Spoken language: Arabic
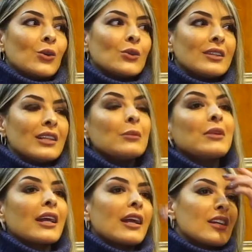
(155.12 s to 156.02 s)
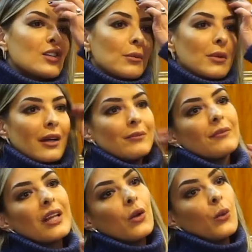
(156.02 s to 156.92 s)
كنت نديرها بطريقه ايجابيه
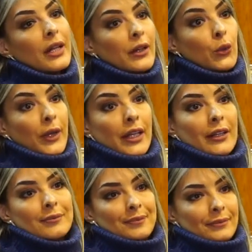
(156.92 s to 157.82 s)
اولا نوعي